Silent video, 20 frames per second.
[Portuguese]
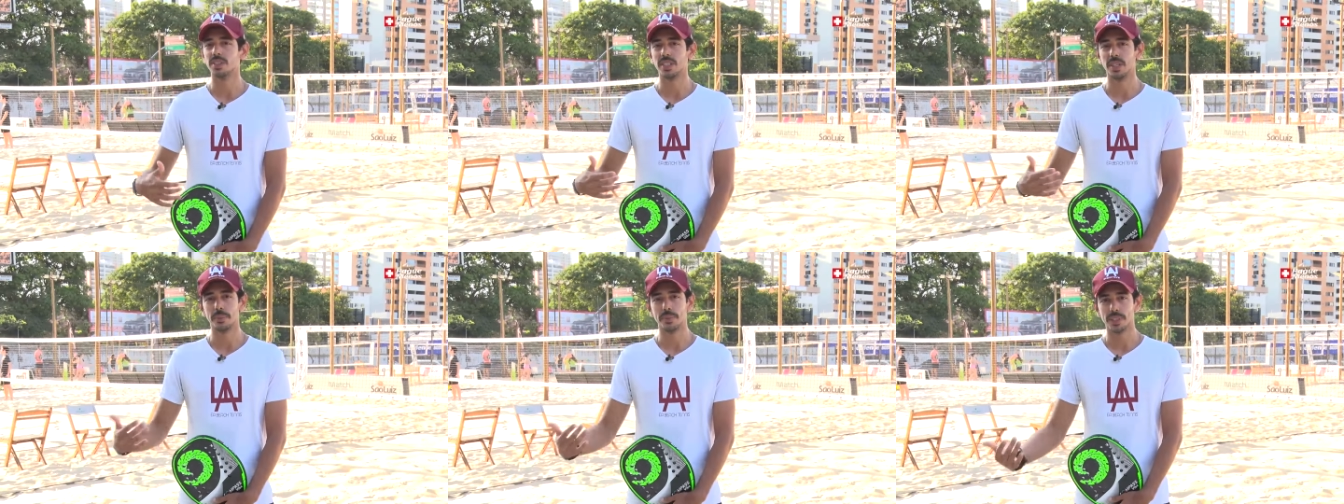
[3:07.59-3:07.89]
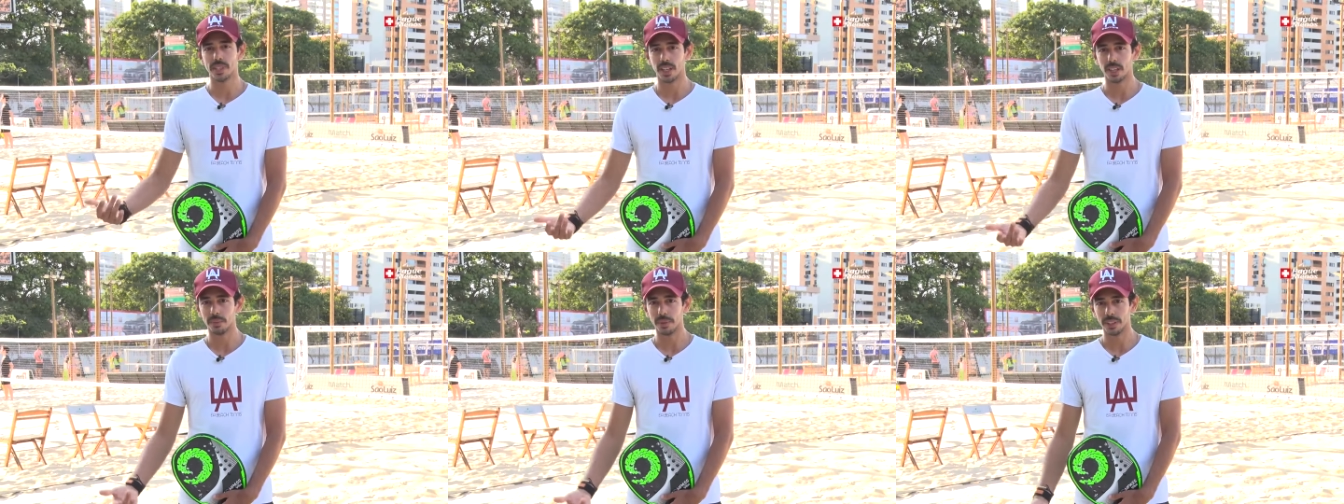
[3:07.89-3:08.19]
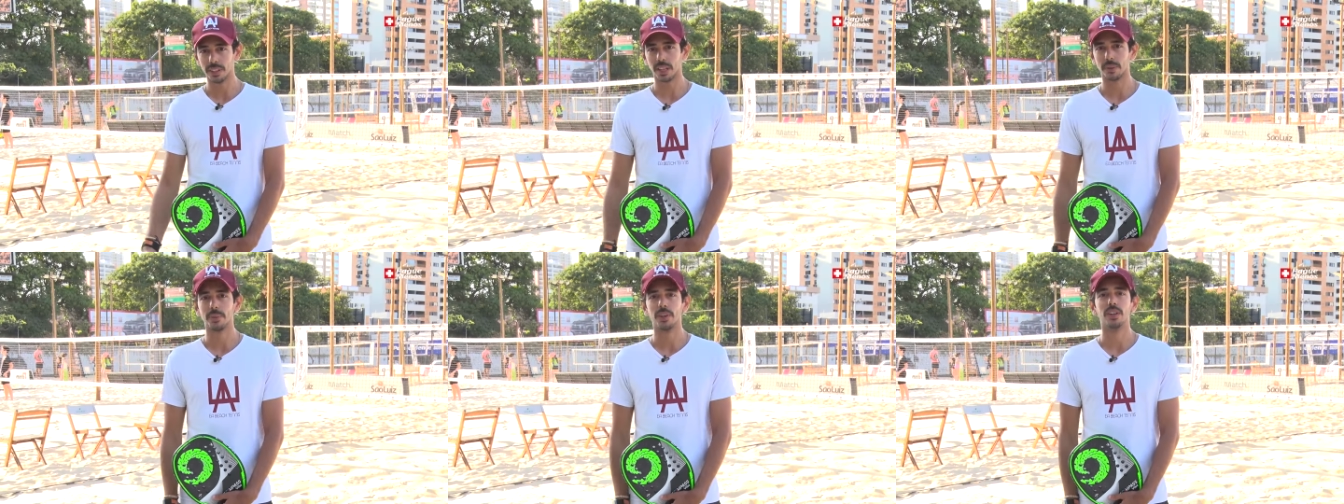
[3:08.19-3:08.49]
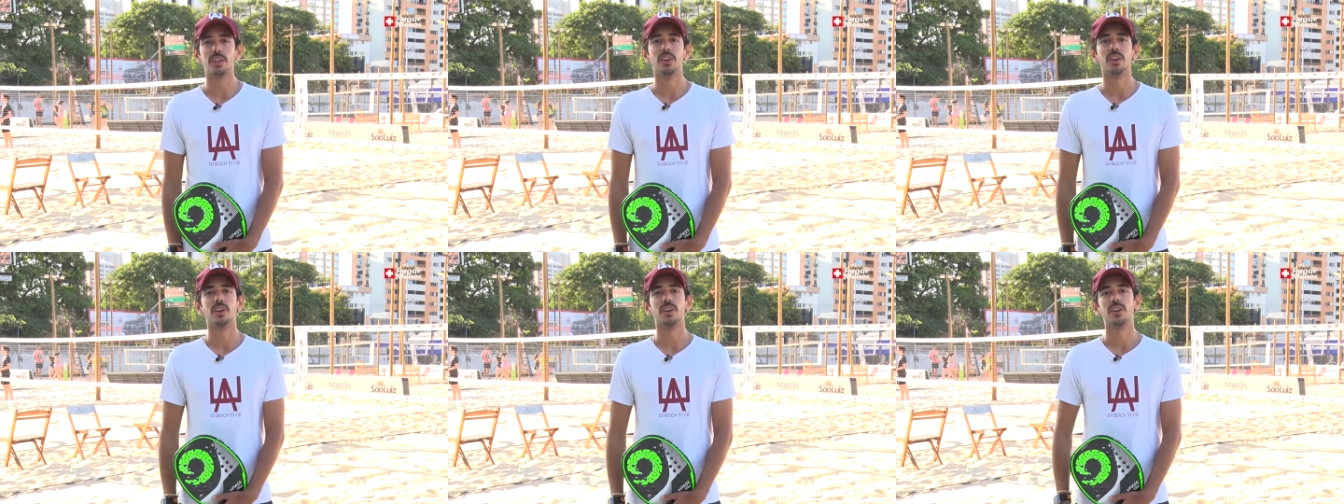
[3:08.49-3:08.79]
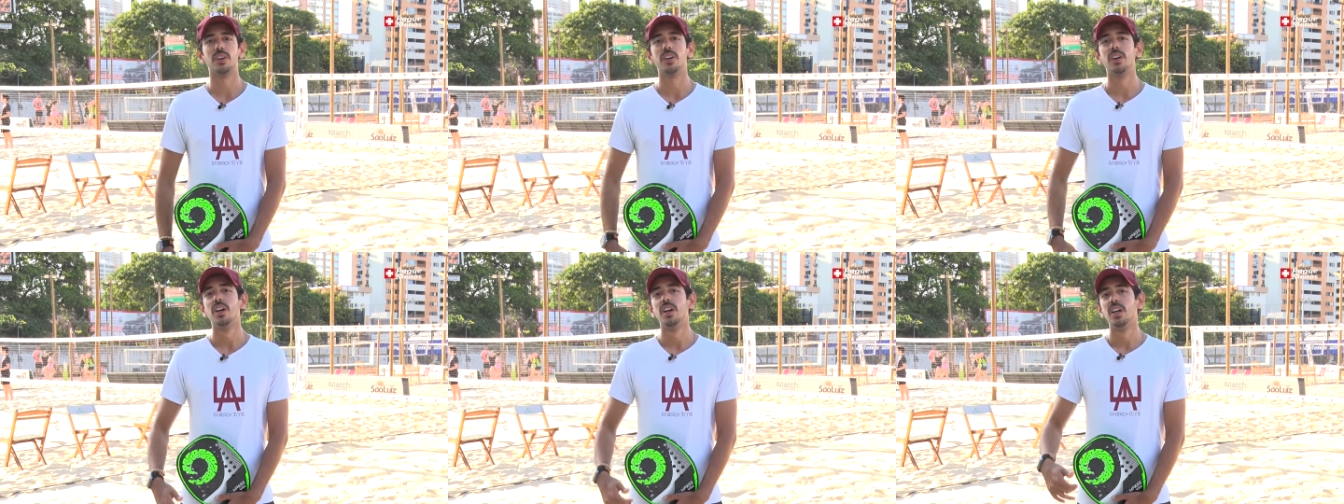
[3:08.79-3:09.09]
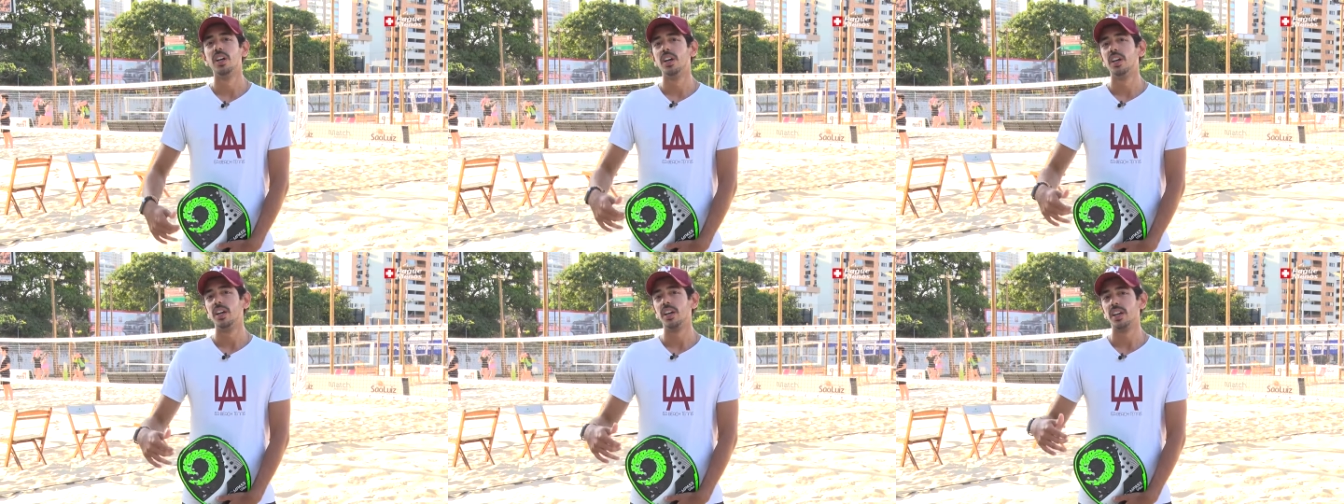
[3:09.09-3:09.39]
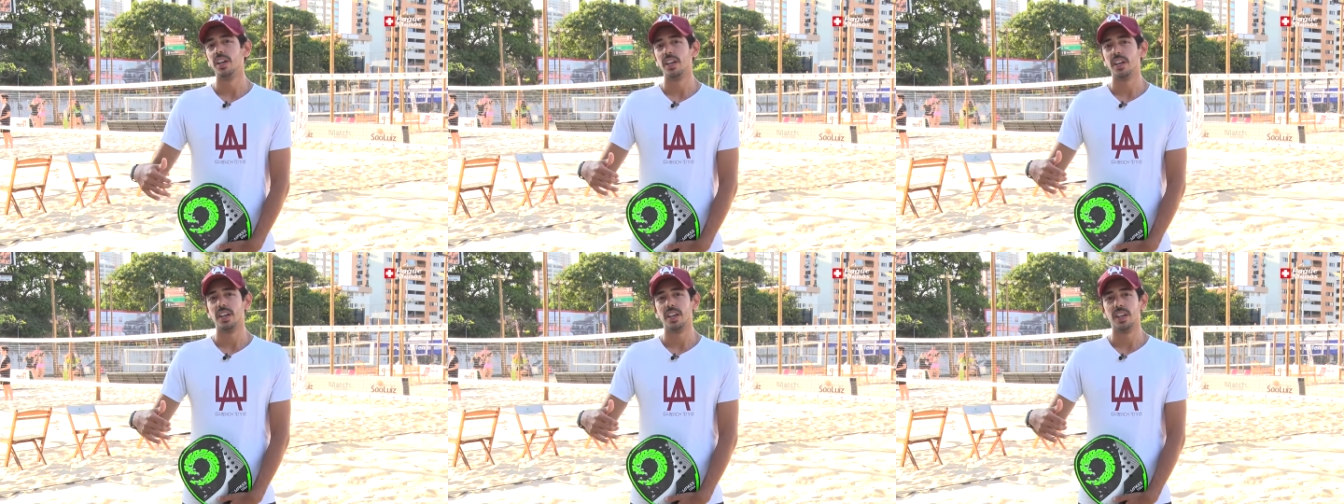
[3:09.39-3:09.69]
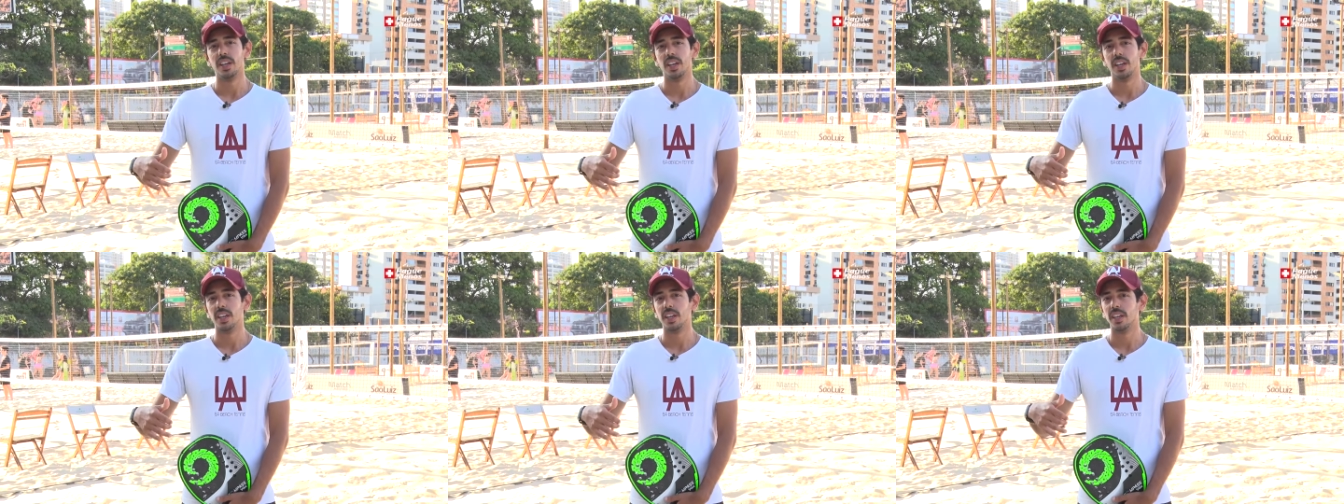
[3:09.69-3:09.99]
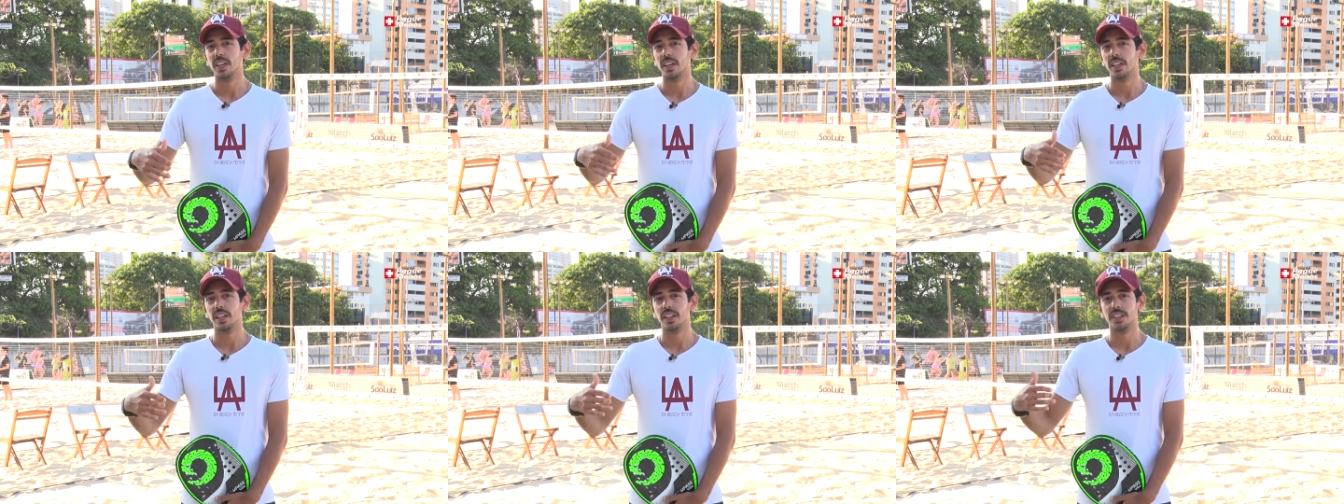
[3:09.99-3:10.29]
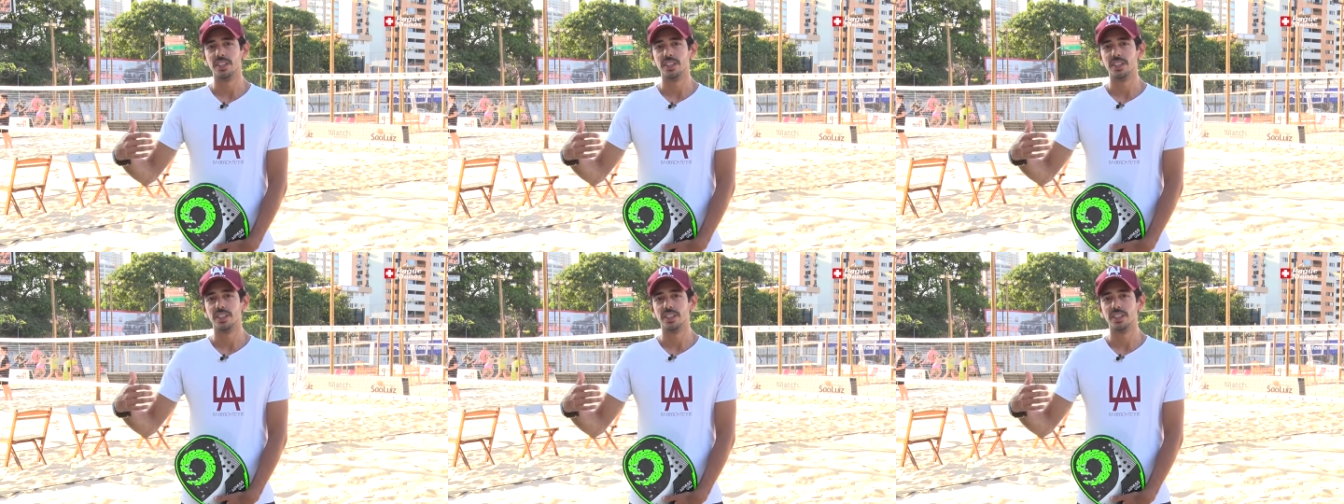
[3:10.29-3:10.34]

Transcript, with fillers: sempre se alimentar melhor, é,